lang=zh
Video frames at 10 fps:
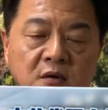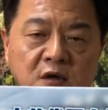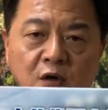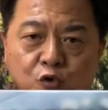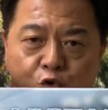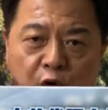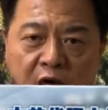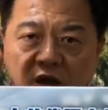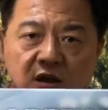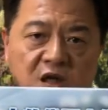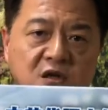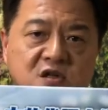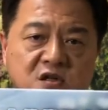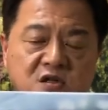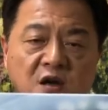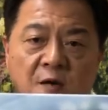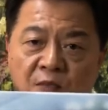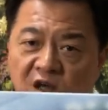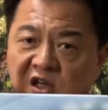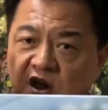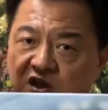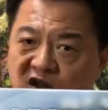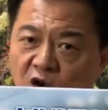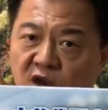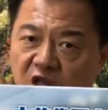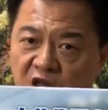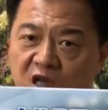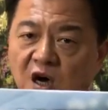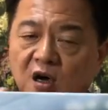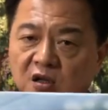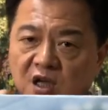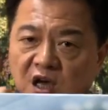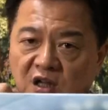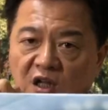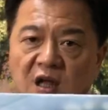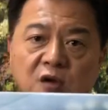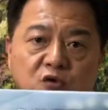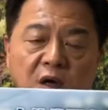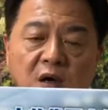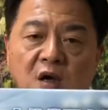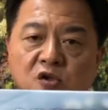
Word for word: 要确立的事实，而且你只有一个，你可以定他的罪，